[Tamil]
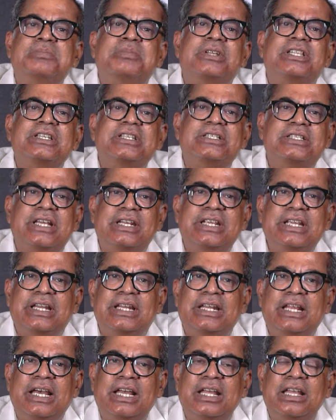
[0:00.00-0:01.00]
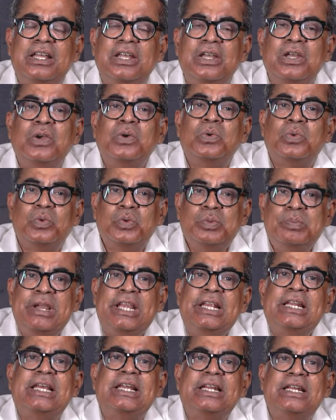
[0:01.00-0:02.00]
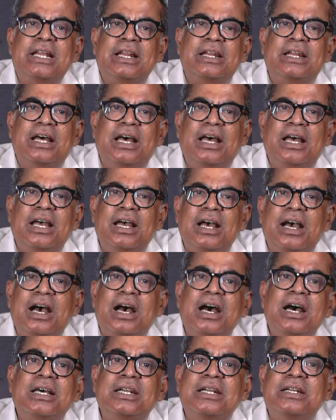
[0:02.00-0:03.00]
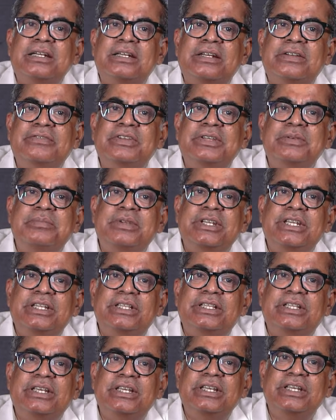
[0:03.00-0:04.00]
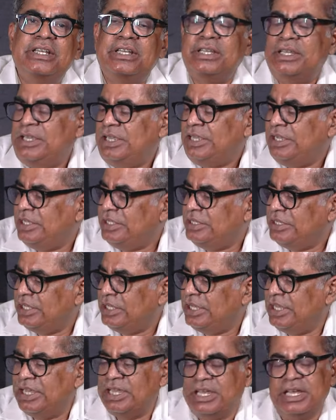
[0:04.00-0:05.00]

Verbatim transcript: என்பது சரியல்ல உண்மையில் என்னன்னா ஆர் என் ரவி மீது இந்த